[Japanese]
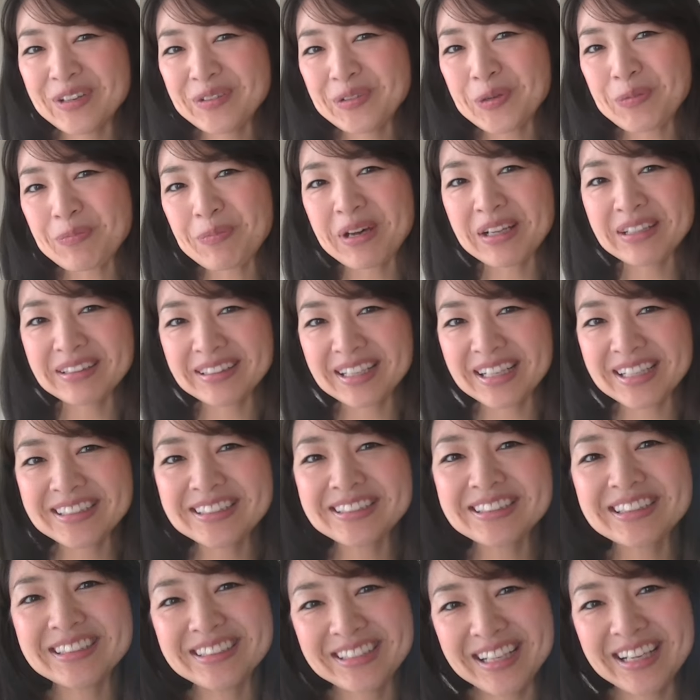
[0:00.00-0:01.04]
もうパン大
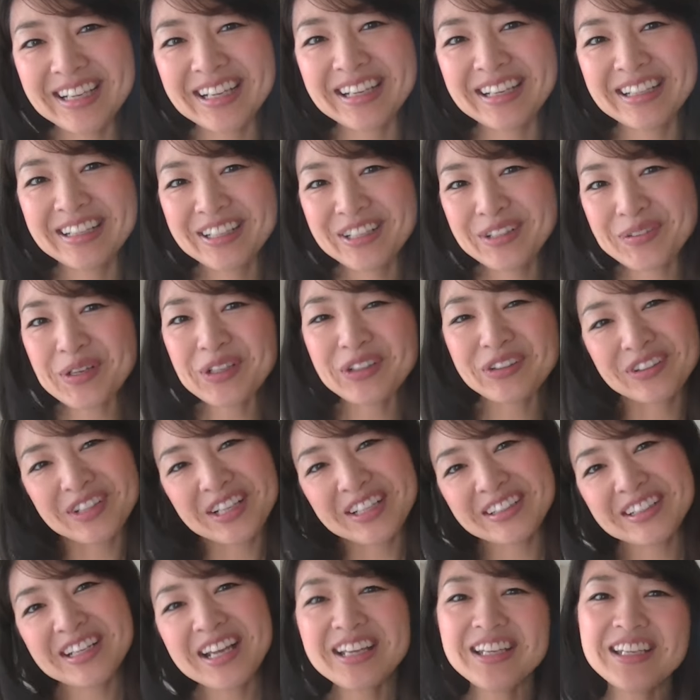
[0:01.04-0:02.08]
好きであこれ
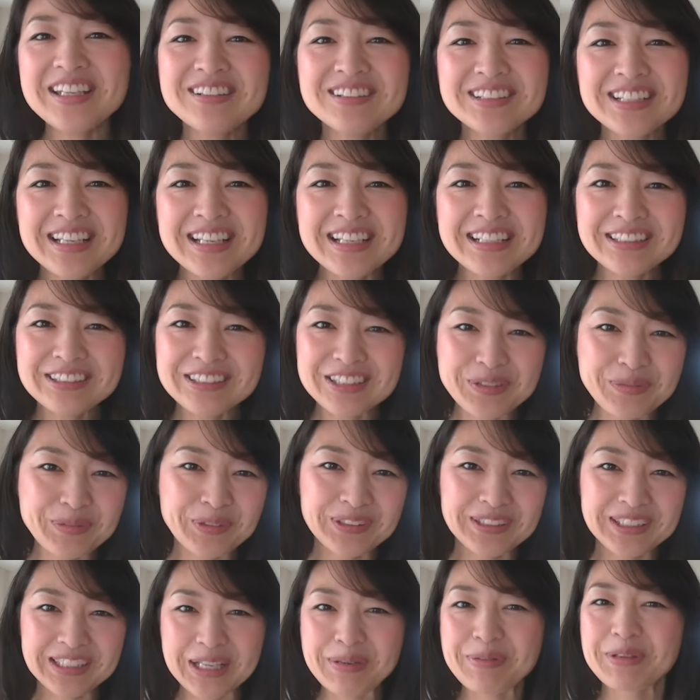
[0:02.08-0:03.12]
くらいいいよねって
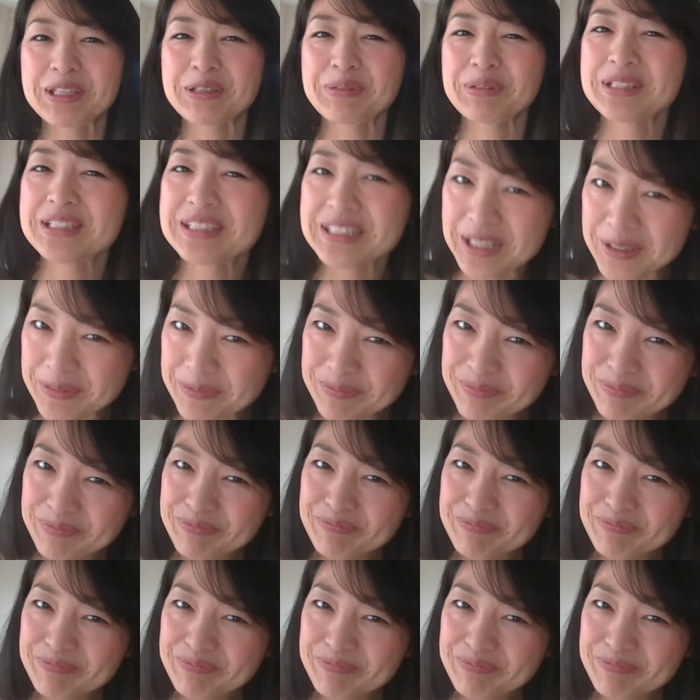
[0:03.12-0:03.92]
思って食べてました